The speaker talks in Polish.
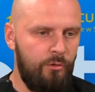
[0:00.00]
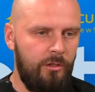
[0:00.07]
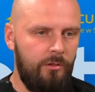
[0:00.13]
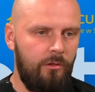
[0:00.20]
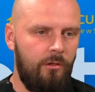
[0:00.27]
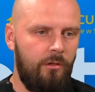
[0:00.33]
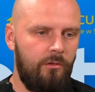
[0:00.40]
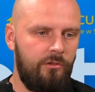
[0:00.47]

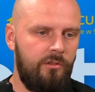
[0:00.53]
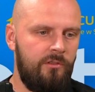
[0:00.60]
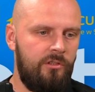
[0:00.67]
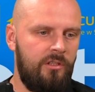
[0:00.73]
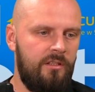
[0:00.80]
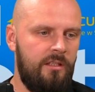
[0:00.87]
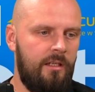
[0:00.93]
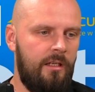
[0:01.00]
to
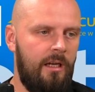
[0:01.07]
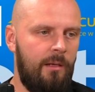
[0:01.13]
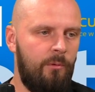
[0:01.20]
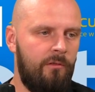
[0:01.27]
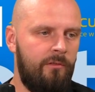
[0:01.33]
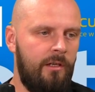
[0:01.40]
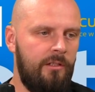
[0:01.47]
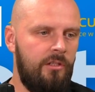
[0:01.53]
oczywiście
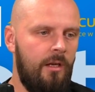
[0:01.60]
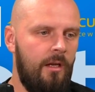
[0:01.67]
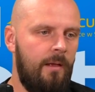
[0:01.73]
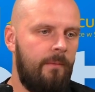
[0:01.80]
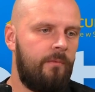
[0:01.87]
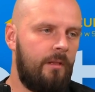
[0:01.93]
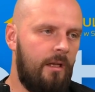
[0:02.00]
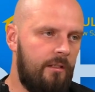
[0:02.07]
zareklamować.
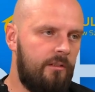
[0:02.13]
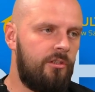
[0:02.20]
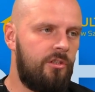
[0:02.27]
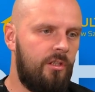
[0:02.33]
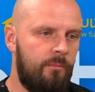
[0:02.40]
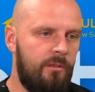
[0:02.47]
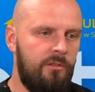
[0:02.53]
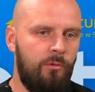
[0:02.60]
No ale też
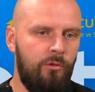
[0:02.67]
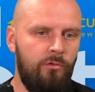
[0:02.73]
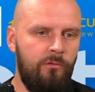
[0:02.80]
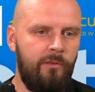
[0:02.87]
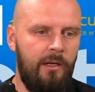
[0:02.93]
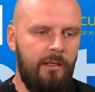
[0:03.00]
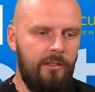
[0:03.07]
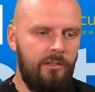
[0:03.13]
trzeba brać pod
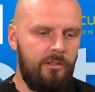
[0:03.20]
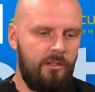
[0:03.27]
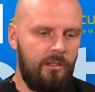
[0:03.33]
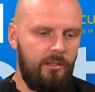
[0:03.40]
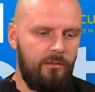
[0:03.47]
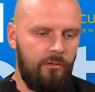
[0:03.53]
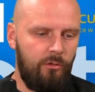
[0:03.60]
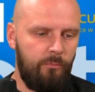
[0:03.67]
uwagę,
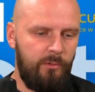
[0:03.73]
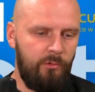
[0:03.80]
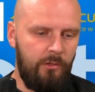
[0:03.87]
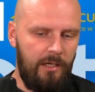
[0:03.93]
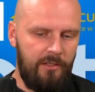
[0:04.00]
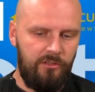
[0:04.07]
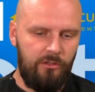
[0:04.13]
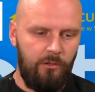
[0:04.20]
że no,
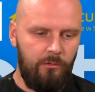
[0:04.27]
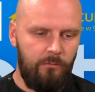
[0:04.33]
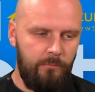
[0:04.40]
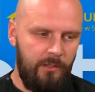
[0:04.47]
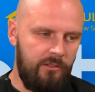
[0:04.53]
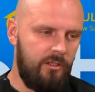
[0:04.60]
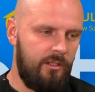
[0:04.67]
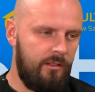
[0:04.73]
piłkarsko
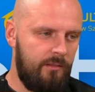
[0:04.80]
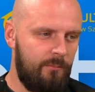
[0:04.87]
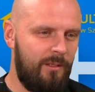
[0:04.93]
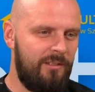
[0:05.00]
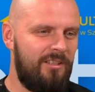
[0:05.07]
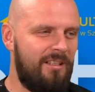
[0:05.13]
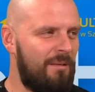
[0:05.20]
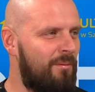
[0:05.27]
będzie,
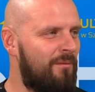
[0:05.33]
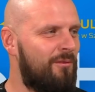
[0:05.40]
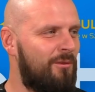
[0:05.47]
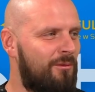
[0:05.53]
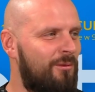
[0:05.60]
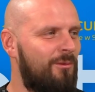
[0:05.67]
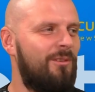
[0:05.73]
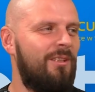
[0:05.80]
będzie na pewno
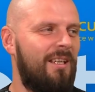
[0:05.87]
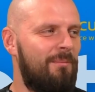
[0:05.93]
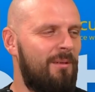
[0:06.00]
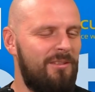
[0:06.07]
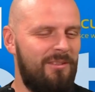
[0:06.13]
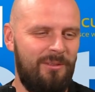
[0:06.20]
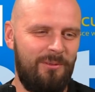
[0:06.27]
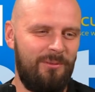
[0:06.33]
trudniej,
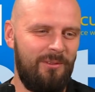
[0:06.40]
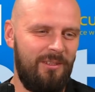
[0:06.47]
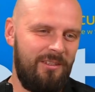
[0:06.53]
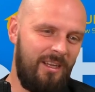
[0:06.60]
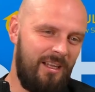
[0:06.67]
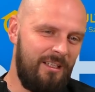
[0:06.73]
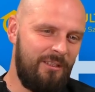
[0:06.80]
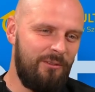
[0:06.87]
będzie trudniej. No
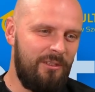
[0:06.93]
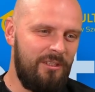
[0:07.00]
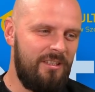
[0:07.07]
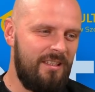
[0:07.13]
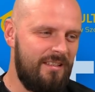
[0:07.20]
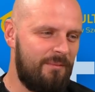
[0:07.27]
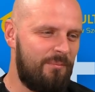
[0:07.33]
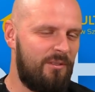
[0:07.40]
ale to też
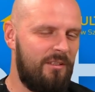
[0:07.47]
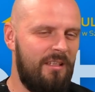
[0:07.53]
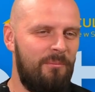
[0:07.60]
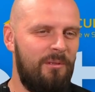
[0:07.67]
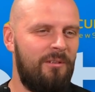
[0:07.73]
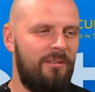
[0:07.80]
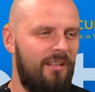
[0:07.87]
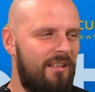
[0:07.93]
jest przed
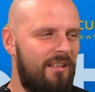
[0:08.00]
nami kolejne